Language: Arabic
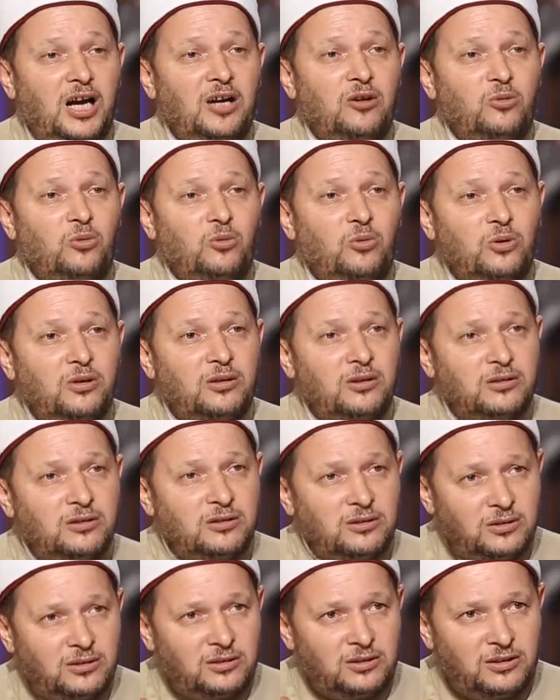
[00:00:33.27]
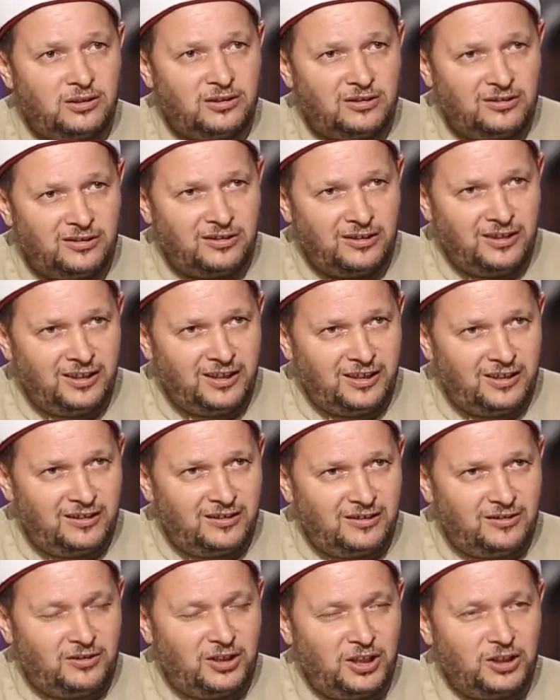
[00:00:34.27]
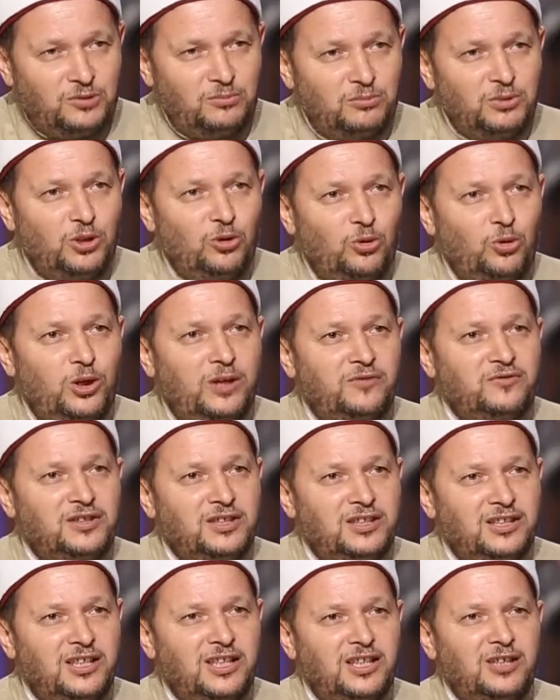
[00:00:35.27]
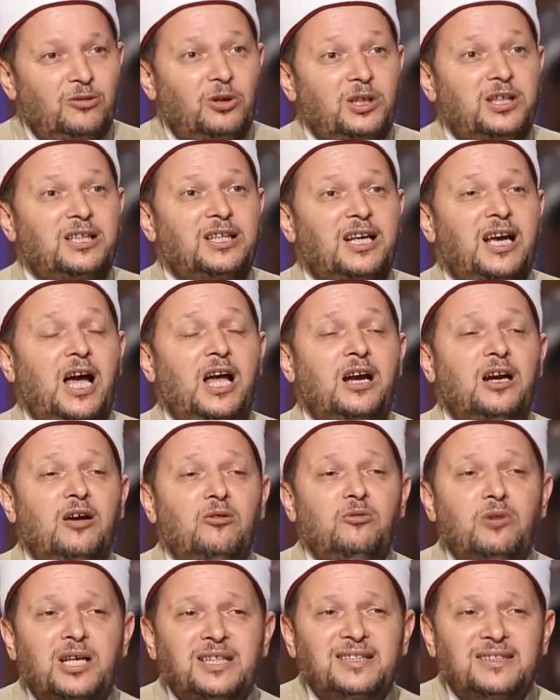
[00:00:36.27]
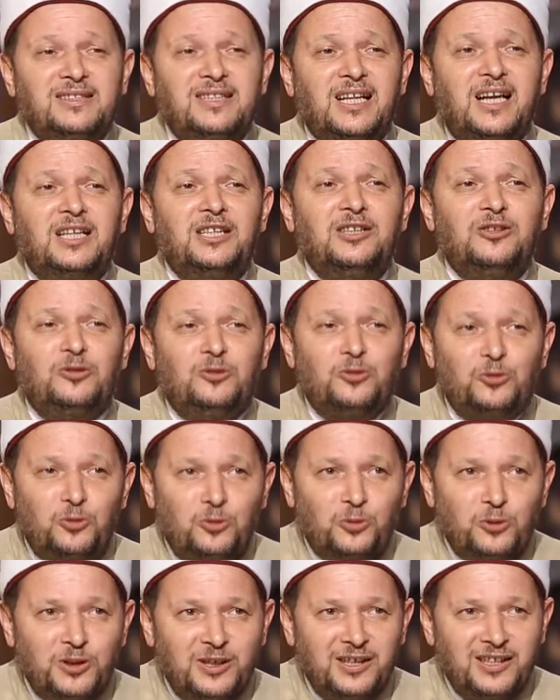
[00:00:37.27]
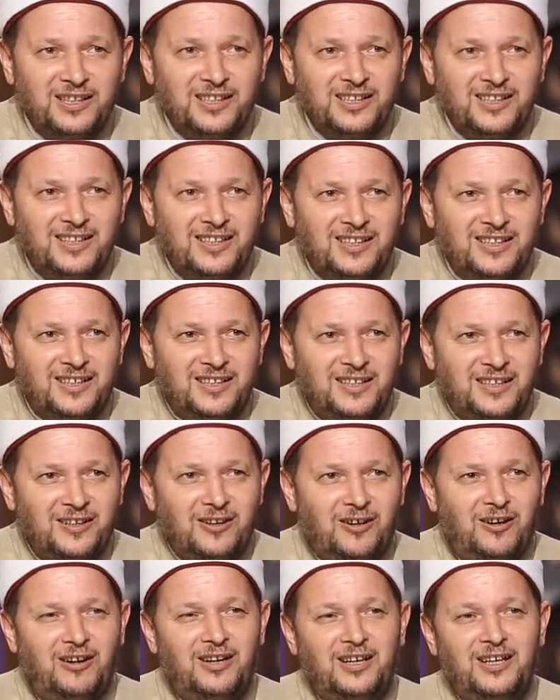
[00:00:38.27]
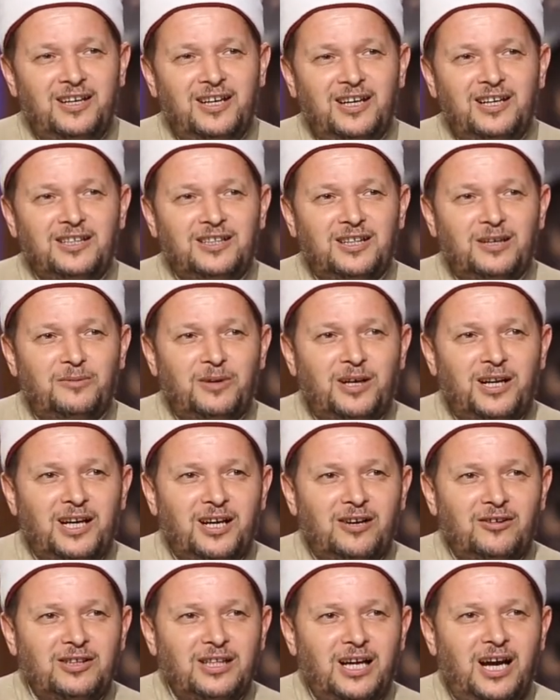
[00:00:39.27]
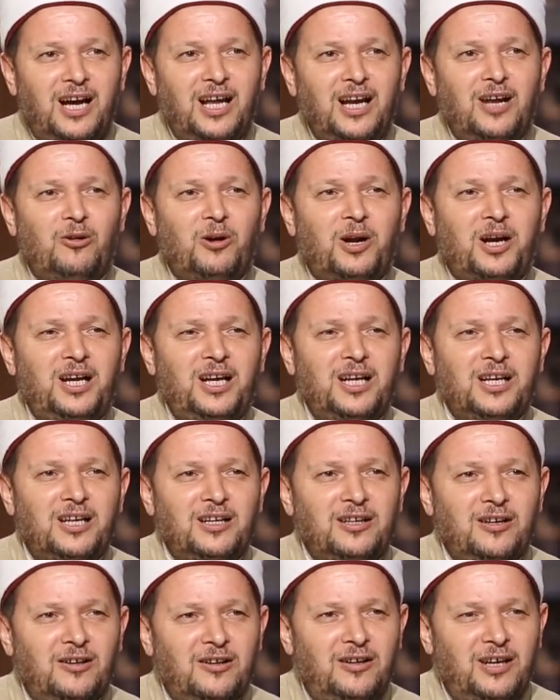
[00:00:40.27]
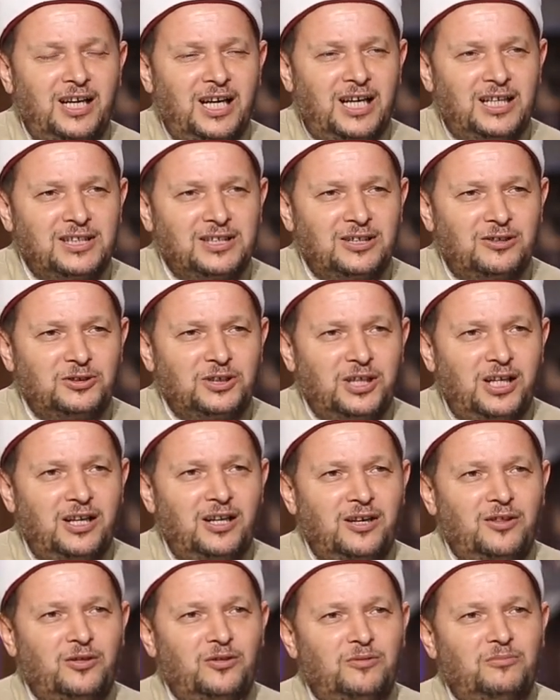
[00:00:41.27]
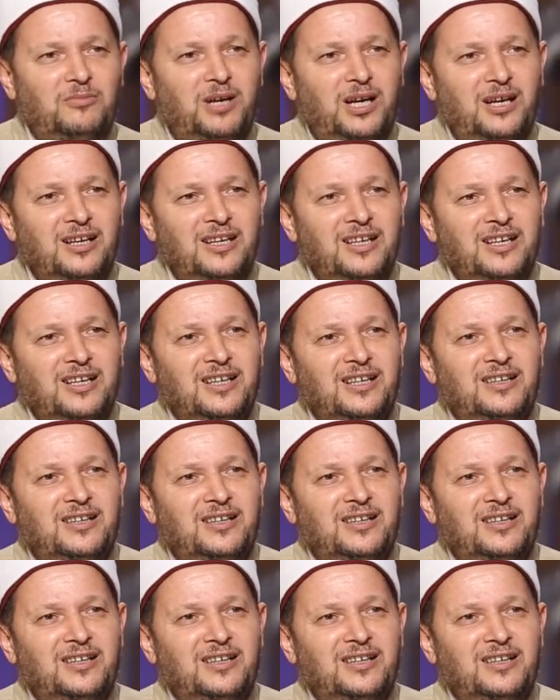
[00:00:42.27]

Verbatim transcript: أو آه، تجميل نفسه وكأنه يستعد للقاء الله تبارك وتعالى والرحلة إلى الله عز وجل ثم